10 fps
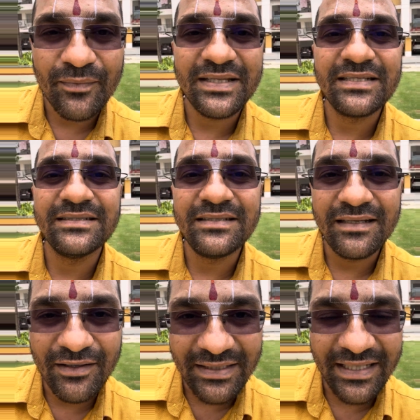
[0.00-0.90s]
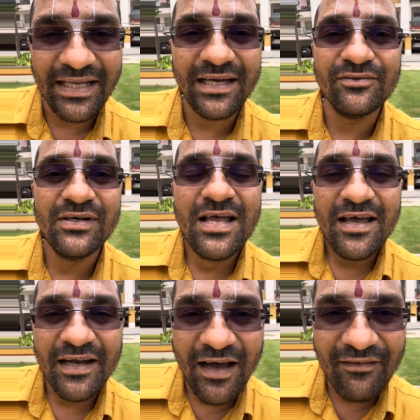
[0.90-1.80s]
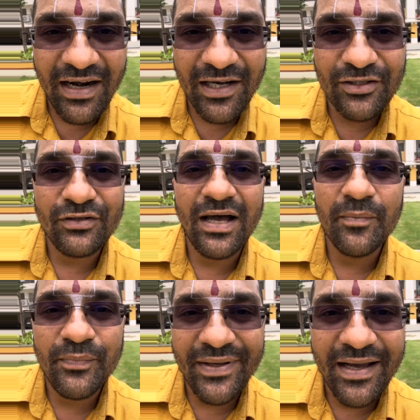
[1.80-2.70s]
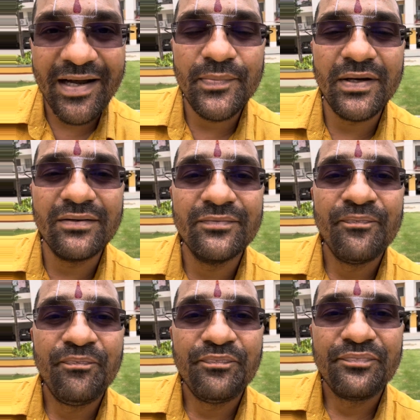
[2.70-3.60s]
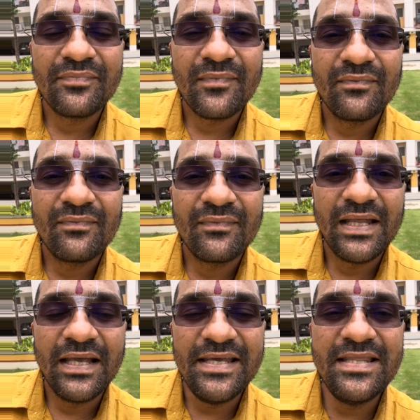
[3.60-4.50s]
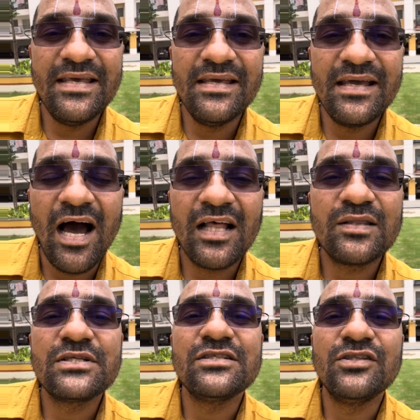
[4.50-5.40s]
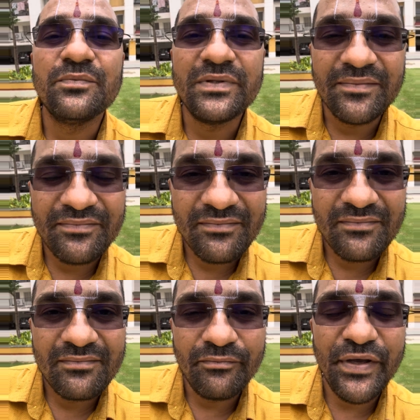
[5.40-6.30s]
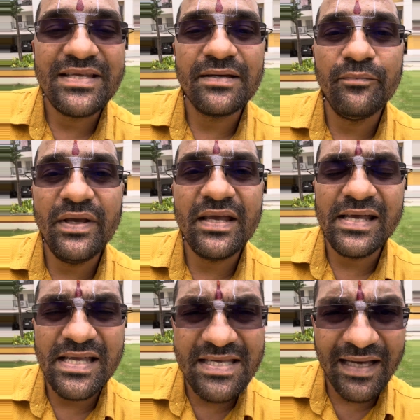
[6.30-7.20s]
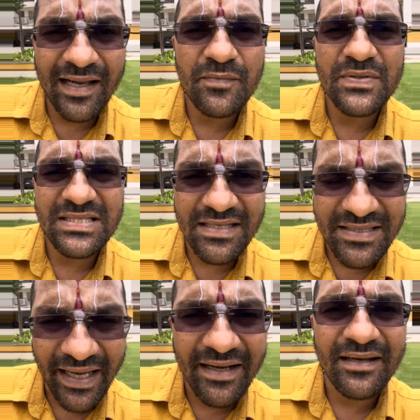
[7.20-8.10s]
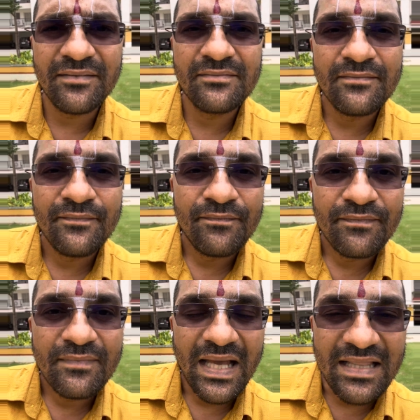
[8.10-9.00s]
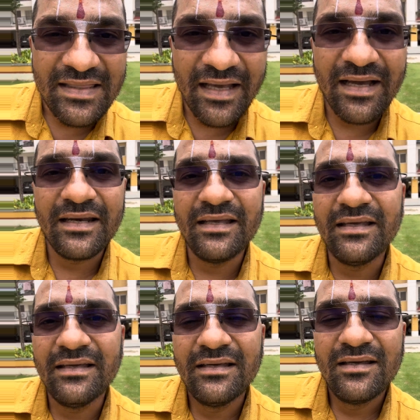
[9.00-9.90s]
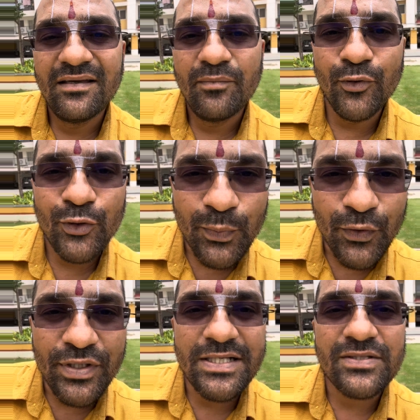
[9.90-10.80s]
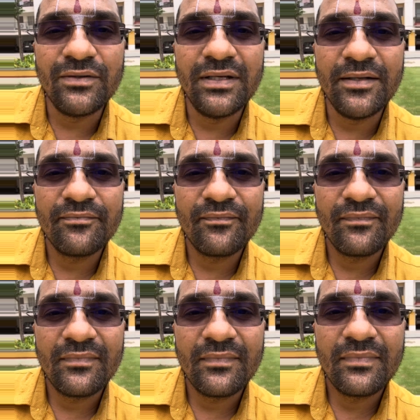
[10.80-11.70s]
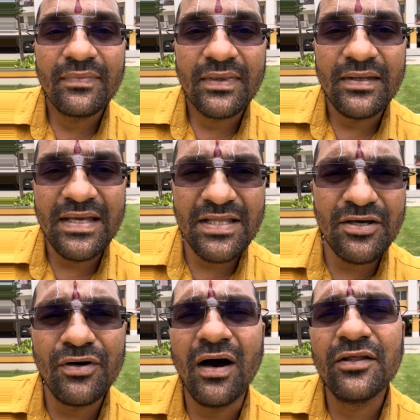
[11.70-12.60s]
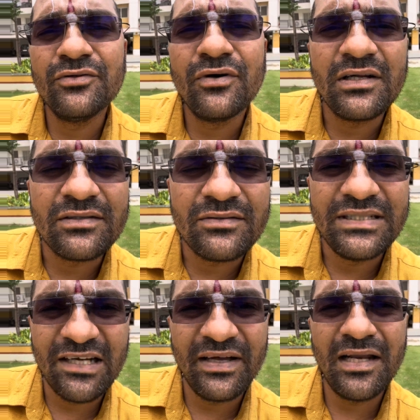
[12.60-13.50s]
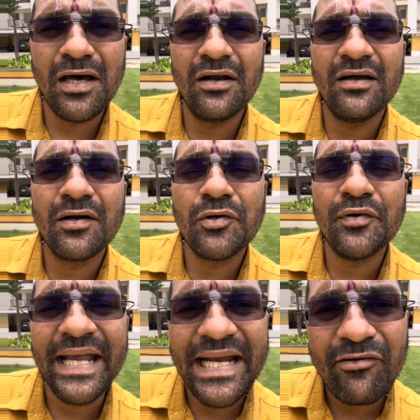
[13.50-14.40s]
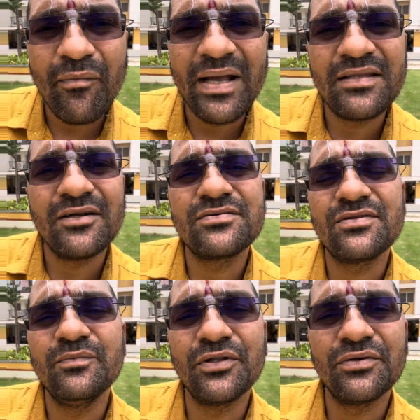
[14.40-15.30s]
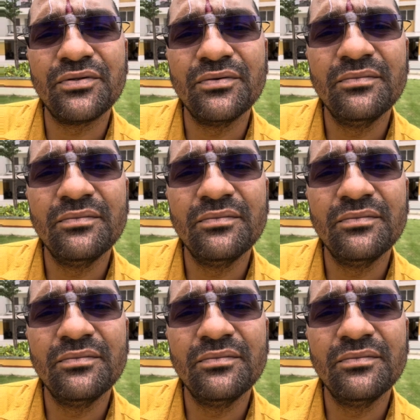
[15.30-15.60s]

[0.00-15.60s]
ప్రదేశం తినక తిరిగాను నా వాళ్లతో హ్యాపీగా గడిపాను ఇది ఆత్మసంతృప్తి మీకు మీకు ఏం చేయాలనిపిస్తే చేయండి అంతేగాని పోస్ట్ పోన్ చేసుకొని ఏదేదో ఆందోళనతో ఇరవై నాలుగు గంటలు నెగిటివ్ మైండ్ థాట్స్తో బ్రతుకుతూ